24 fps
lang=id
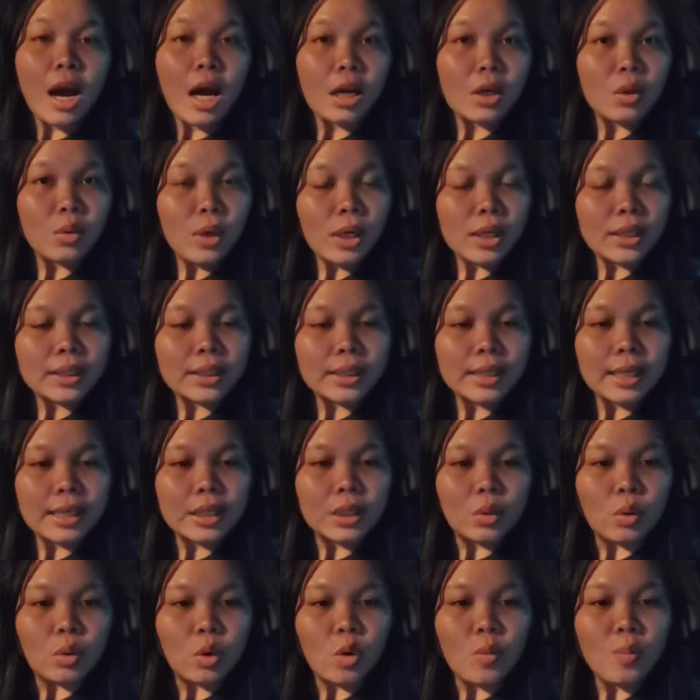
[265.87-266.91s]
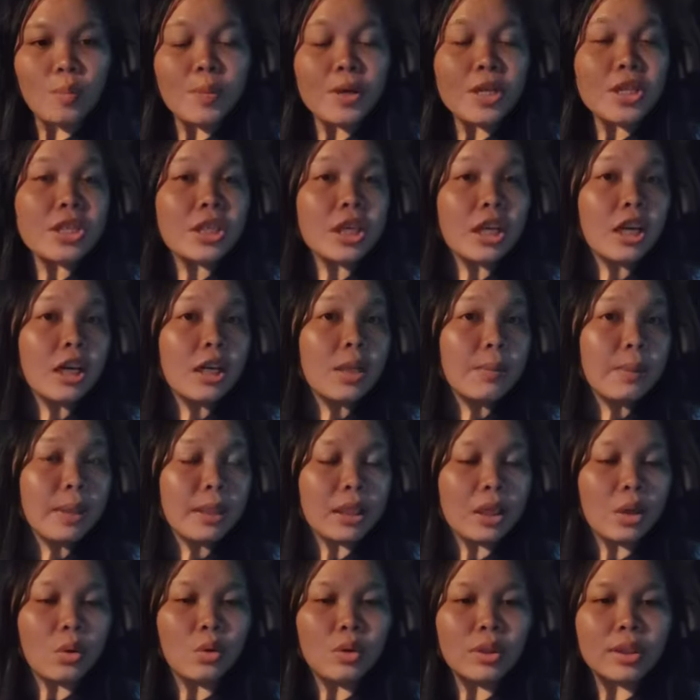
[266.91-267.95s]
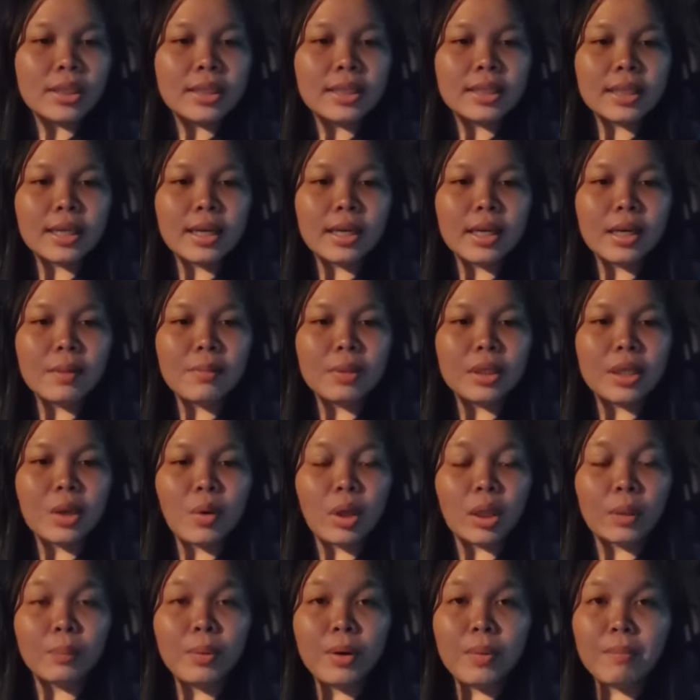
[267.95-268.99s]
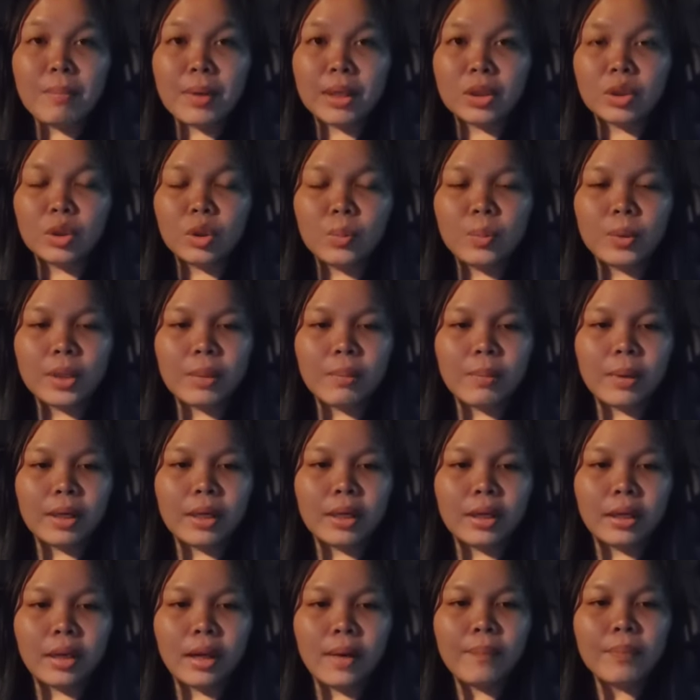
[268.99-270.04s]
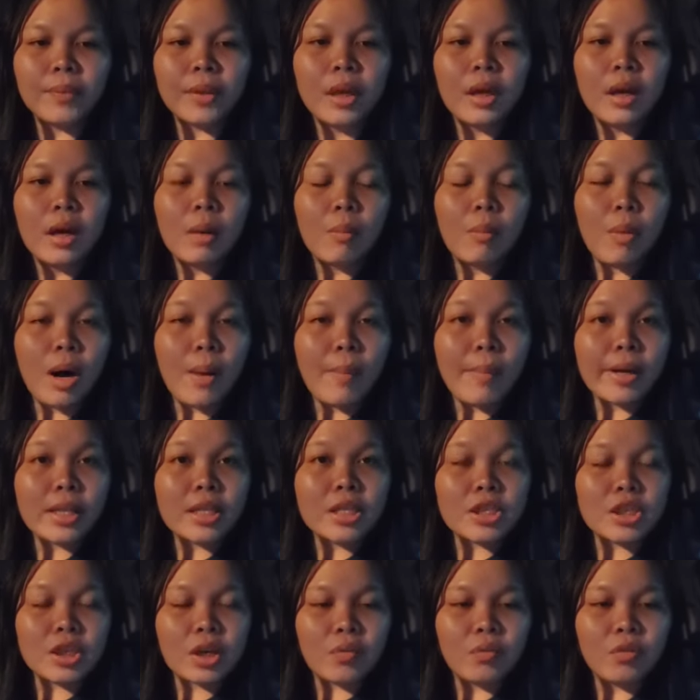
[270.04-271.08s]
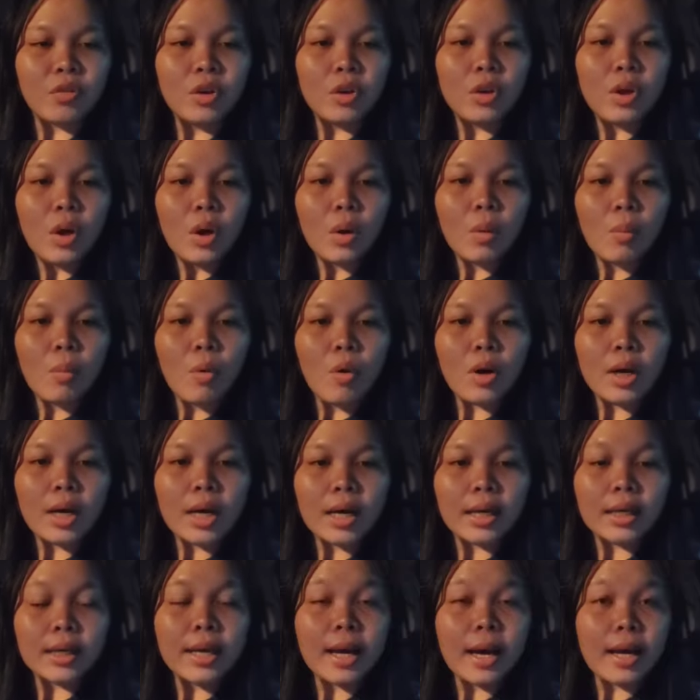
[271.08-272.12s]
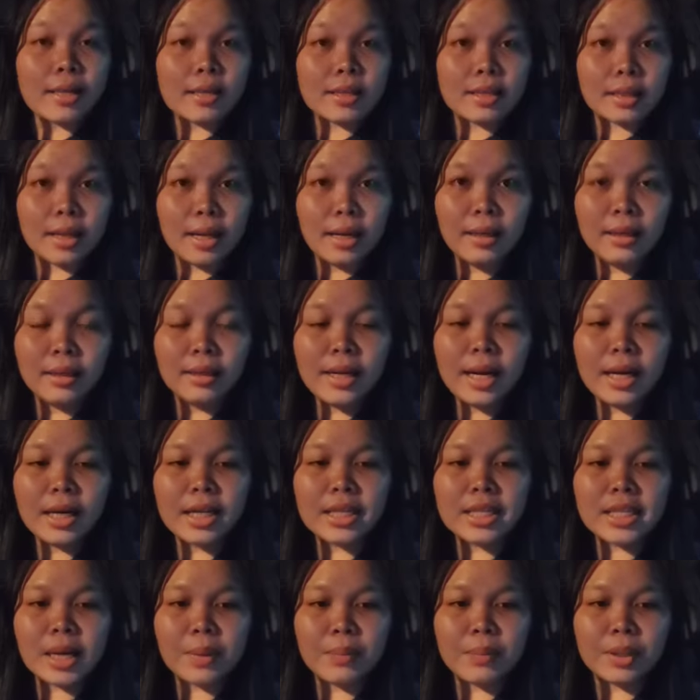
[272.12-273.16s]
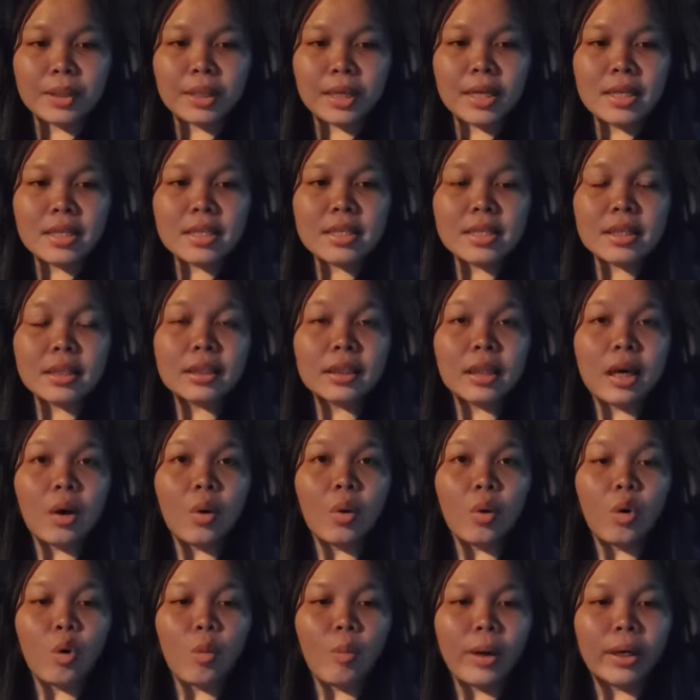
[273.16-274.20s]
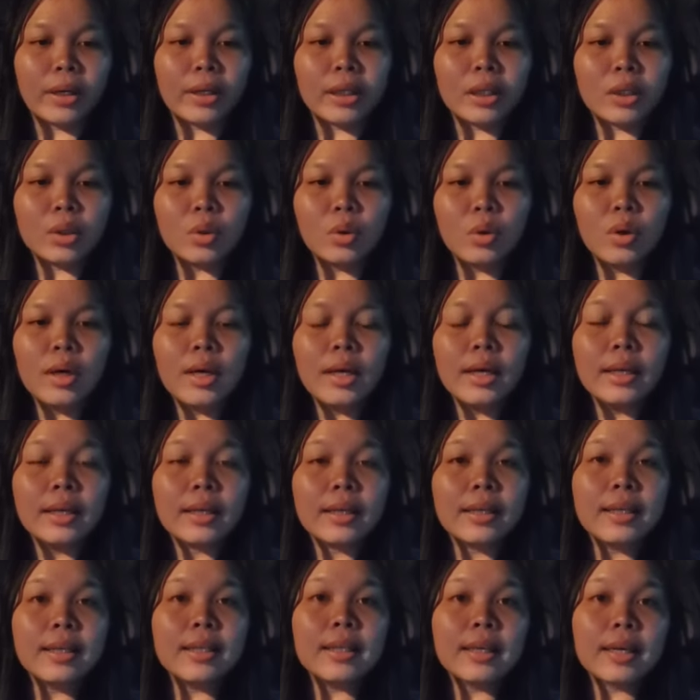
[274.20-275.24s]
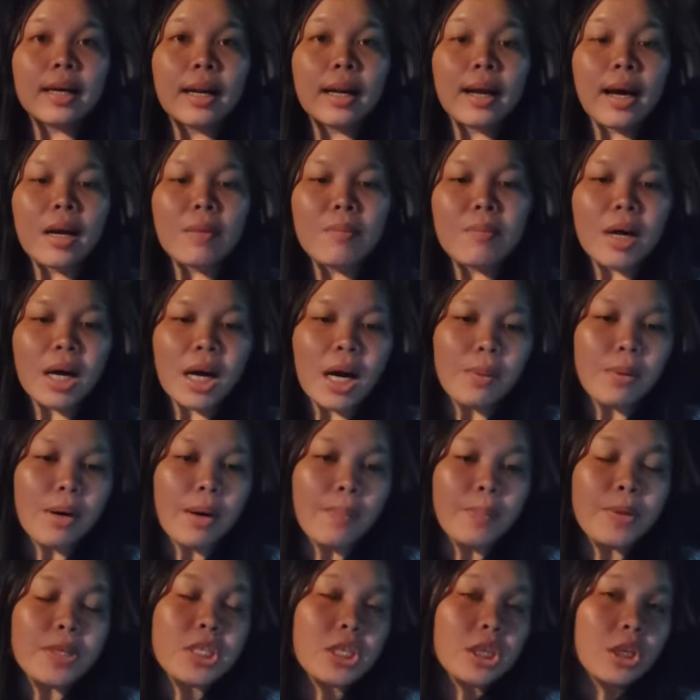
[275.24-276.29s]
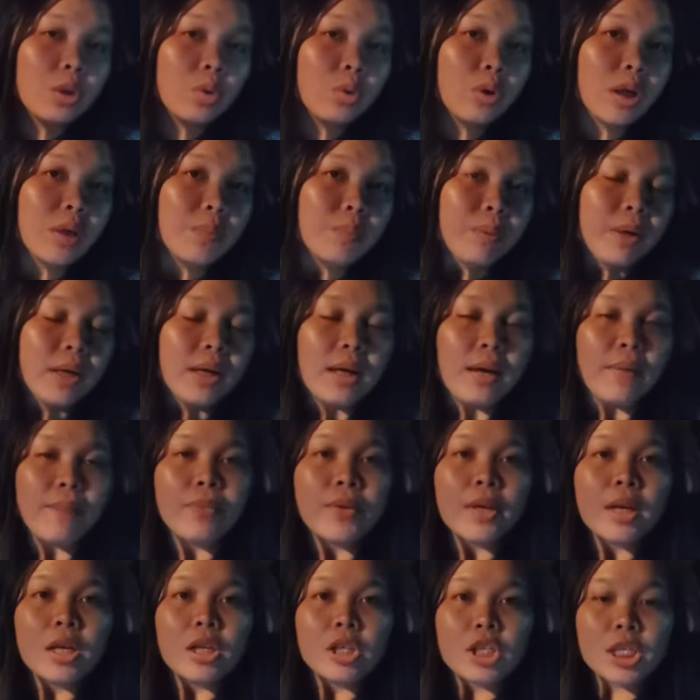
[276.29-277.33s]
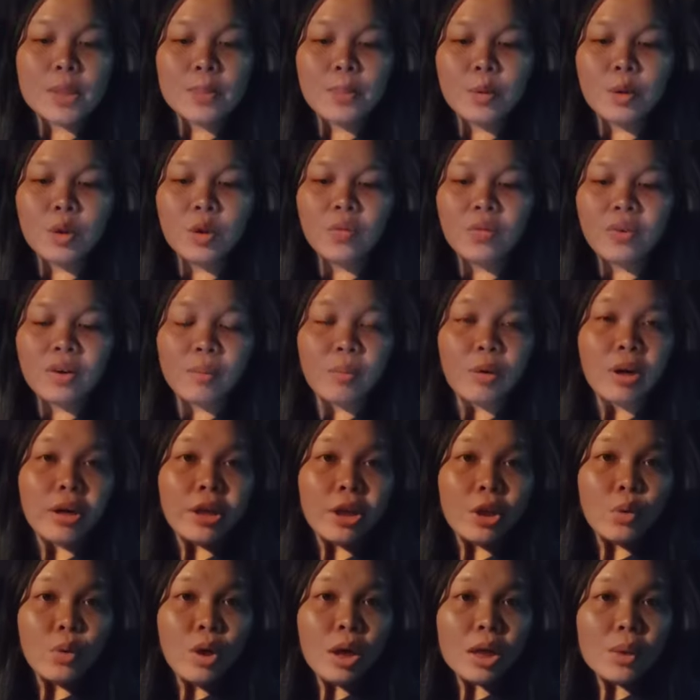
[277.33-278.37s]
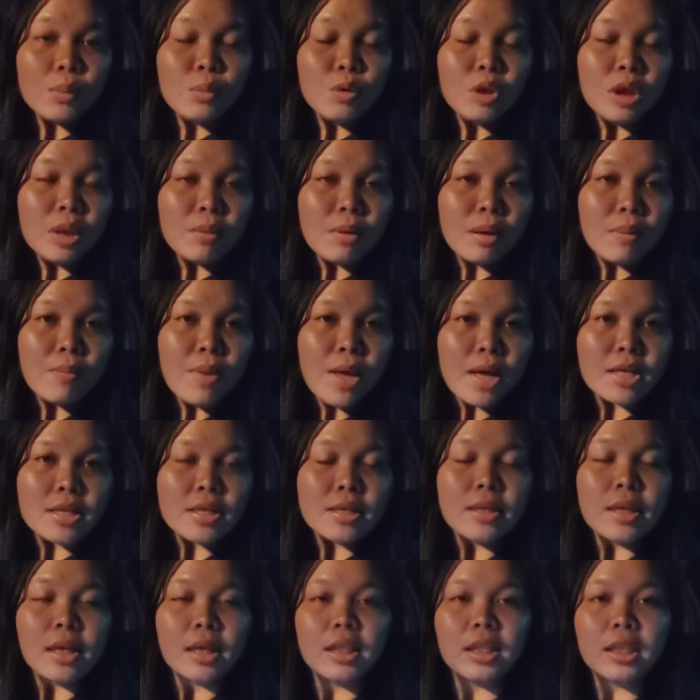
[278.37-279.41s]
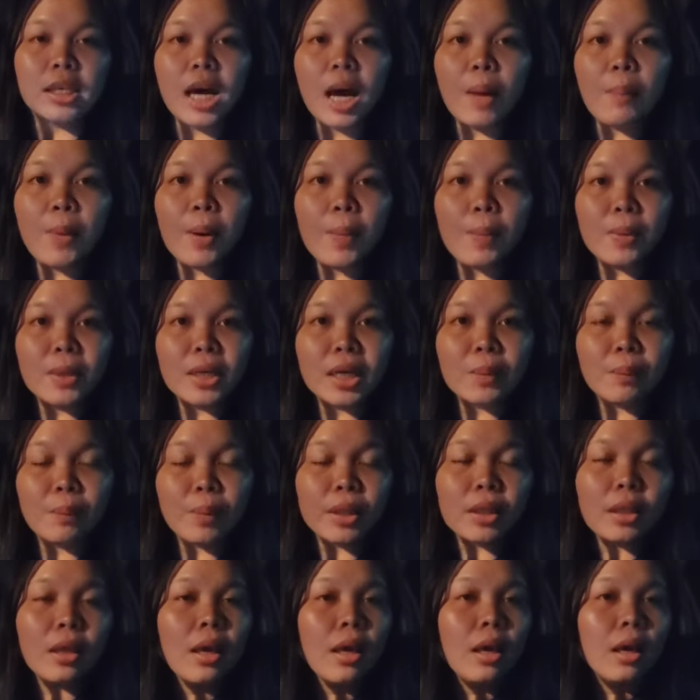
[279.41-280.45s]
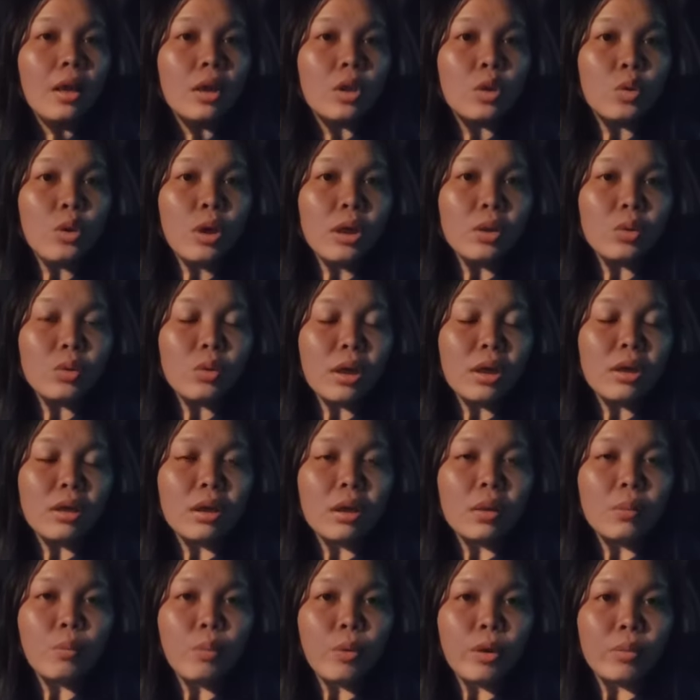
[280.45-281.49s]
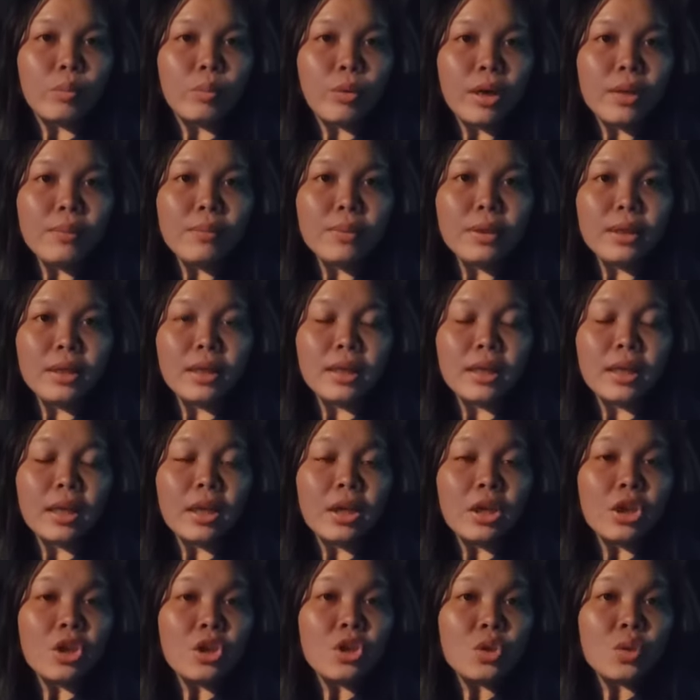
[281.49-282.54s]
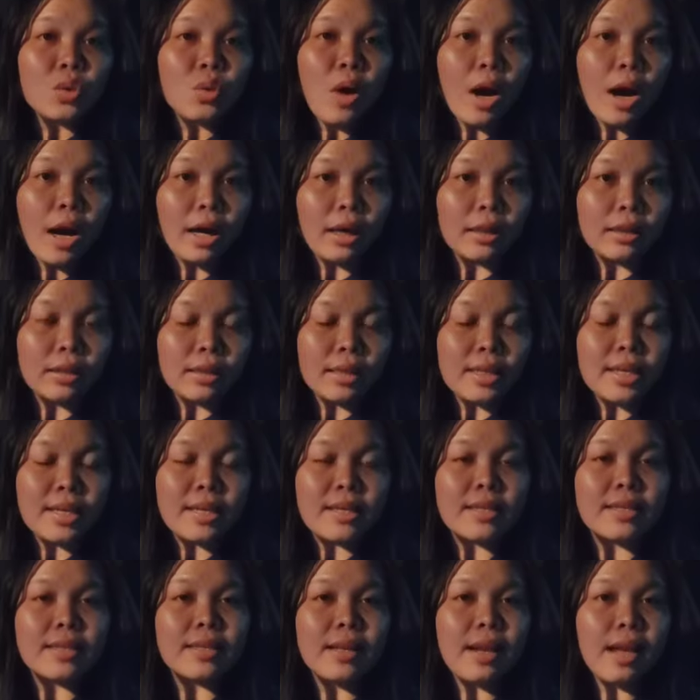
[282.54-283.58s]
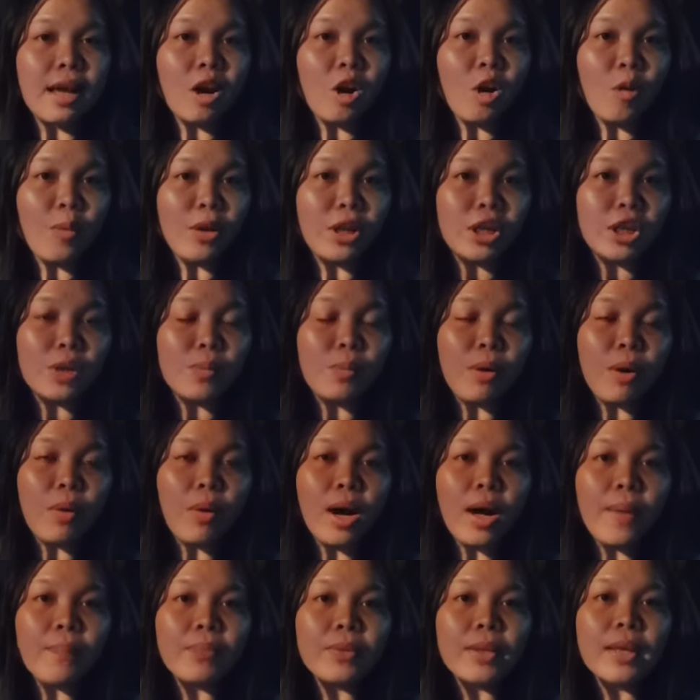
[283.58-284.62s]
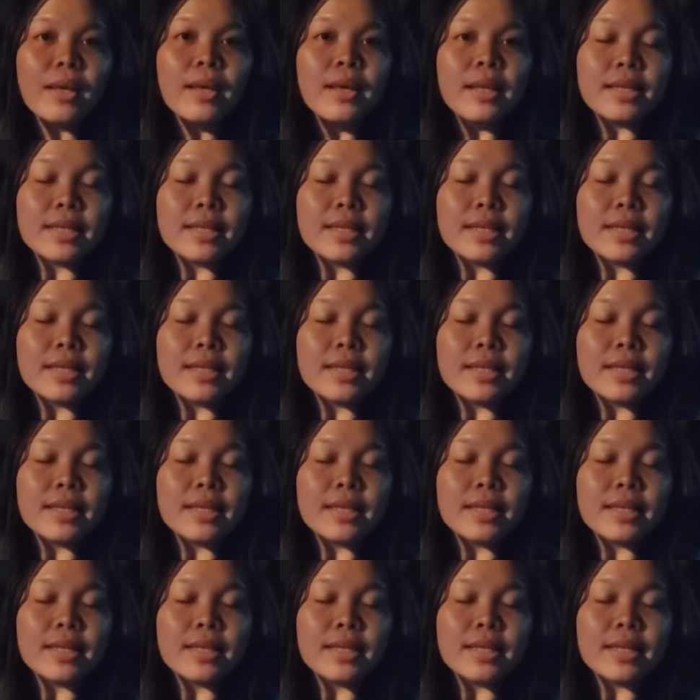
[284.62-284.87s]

Anwar telah dihukum penjara lima tahun kerana meliwat pembantu pribadinya Muhammad Saiful Bukhari Azlan dan disabitkan serta hukuman itu dikekalkan Mahkamah Persekutuan pada 10 Februari 2015. Jadi apa pendapat tuan-tuan dan puan-puan mengenai isu hangat ini? Sila komen di bawah.